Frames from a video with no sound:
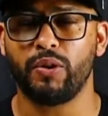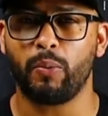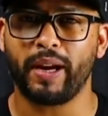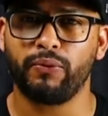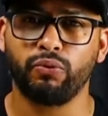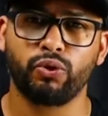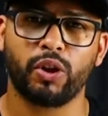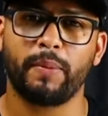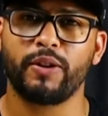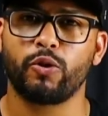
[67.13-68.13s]
e como é que
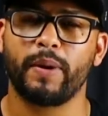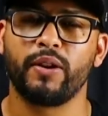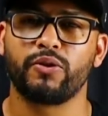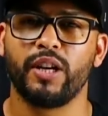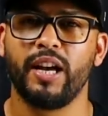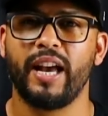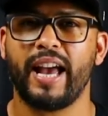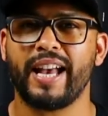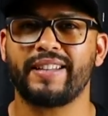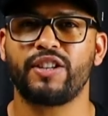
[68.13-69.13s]
funciona mais ou menos
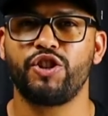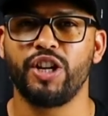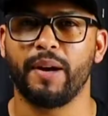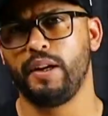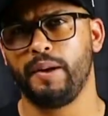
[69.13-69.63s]
essa dinâmica.